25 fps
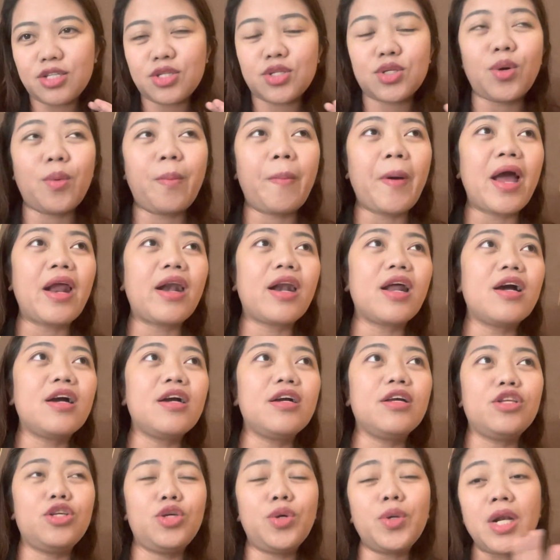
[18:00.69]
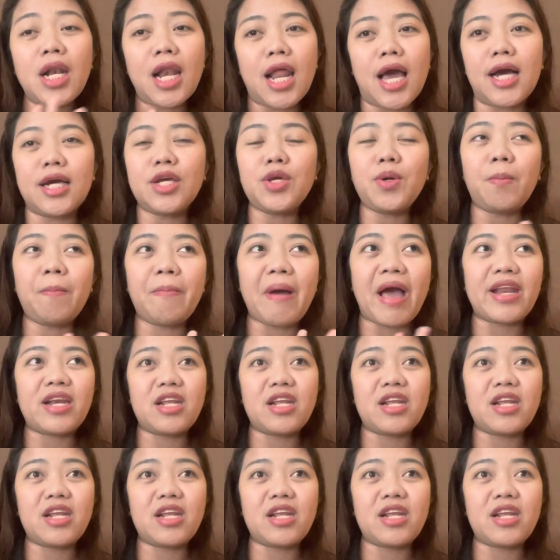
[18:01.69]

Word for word: So, parang, yun lang yung bad